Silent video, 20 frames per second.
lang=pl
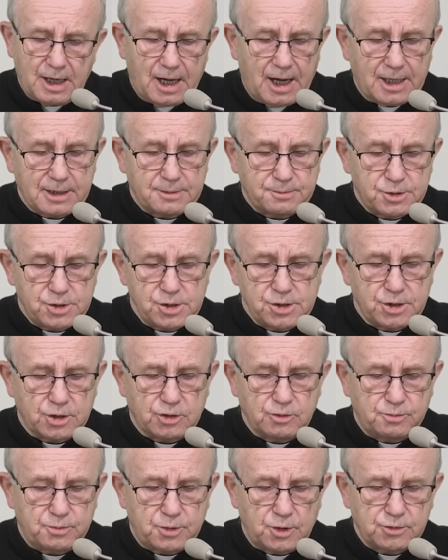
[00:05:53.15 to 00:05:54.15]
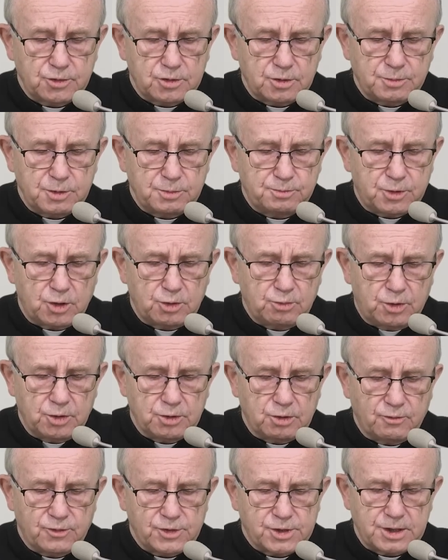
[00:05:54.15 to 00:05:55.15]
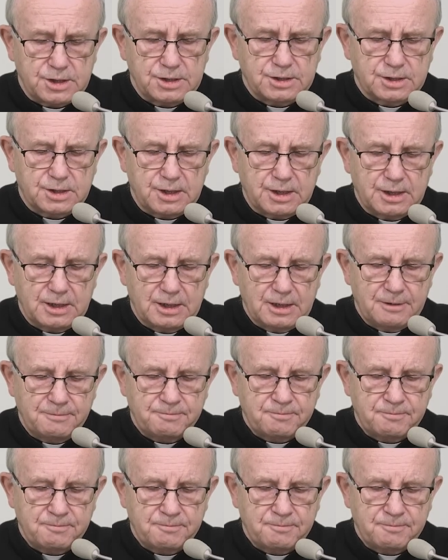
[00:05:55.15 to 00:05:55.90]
aż przyszedł potop i pochłonął wszystkich,